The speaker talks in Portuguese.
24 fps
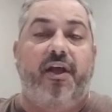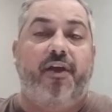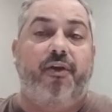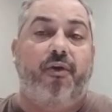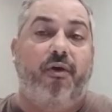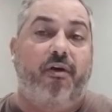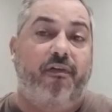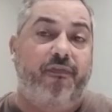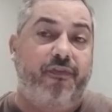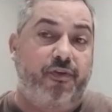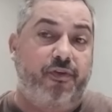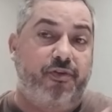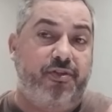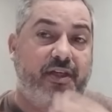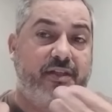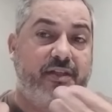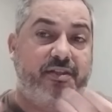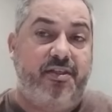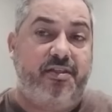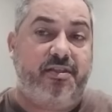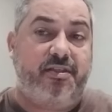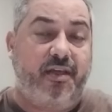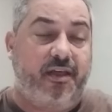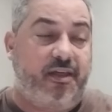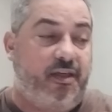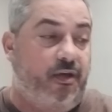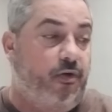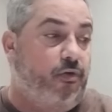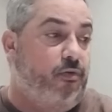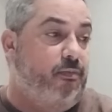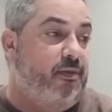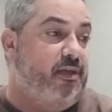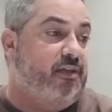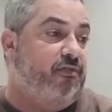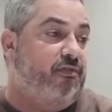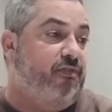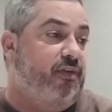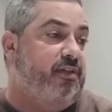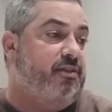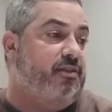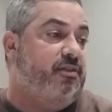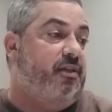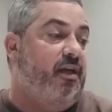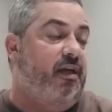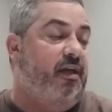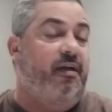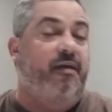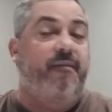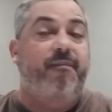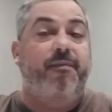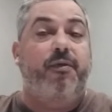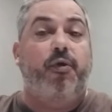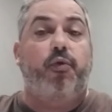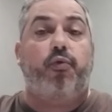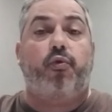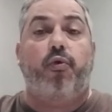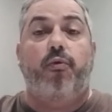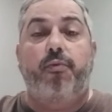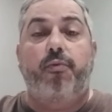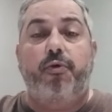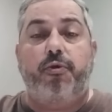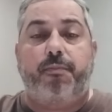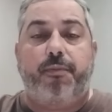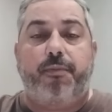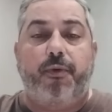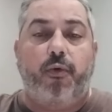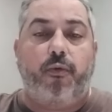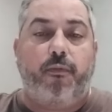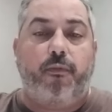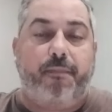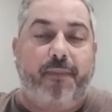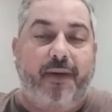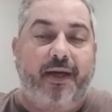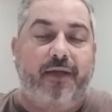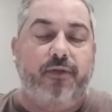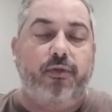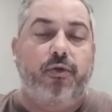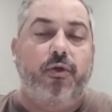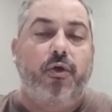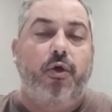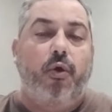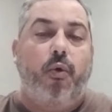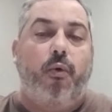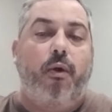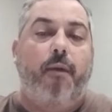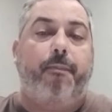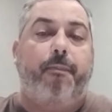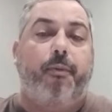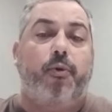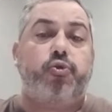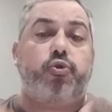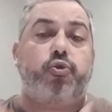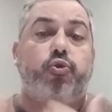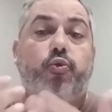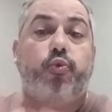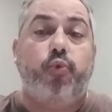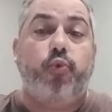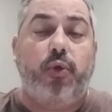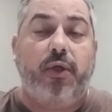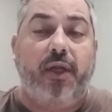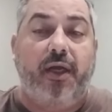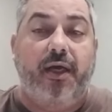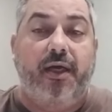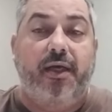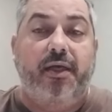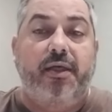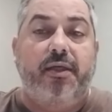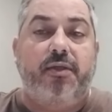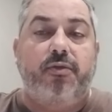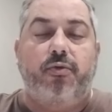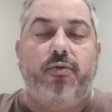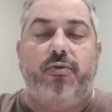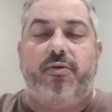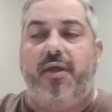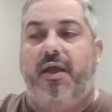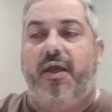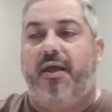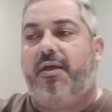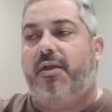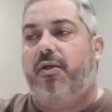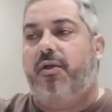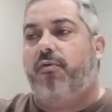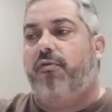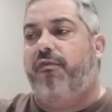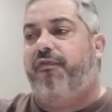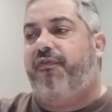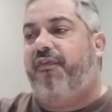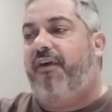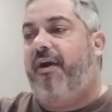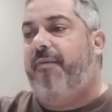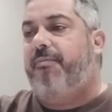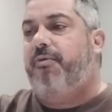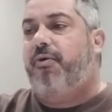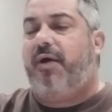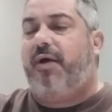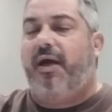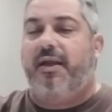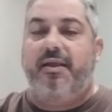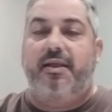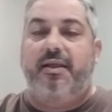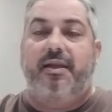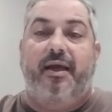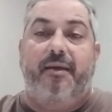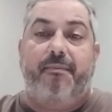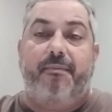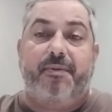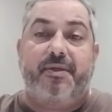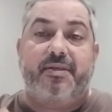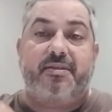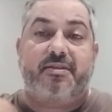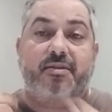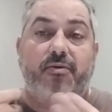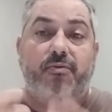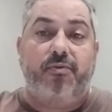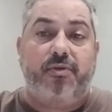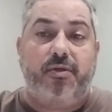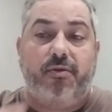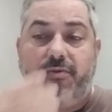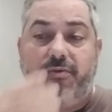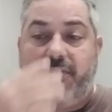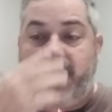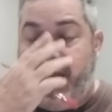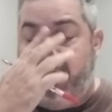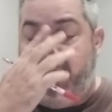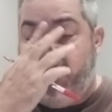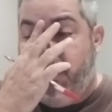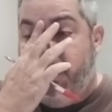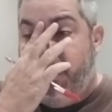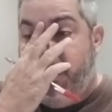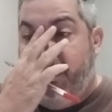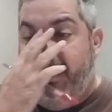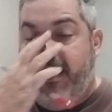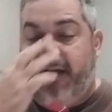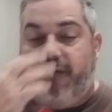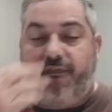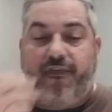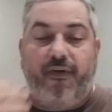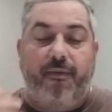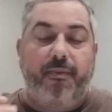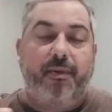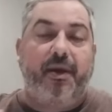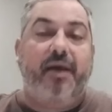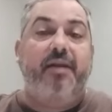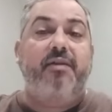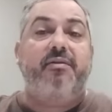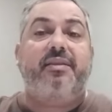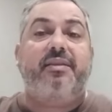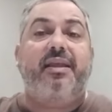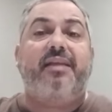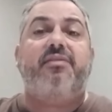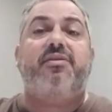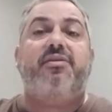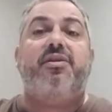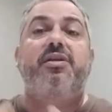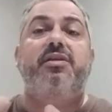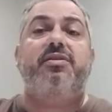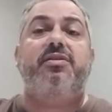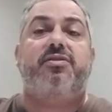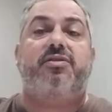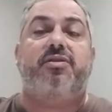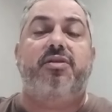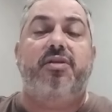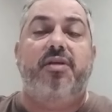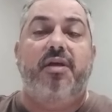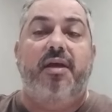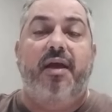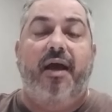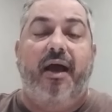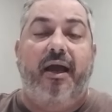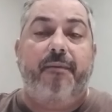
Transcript: Nova, e eu já disse aqui algumas vezes, né? Eu estou muito preocupado com a postura do técnico Fábio Carilli. A impressão que eu tenho é que o Fábio Carilli está triste.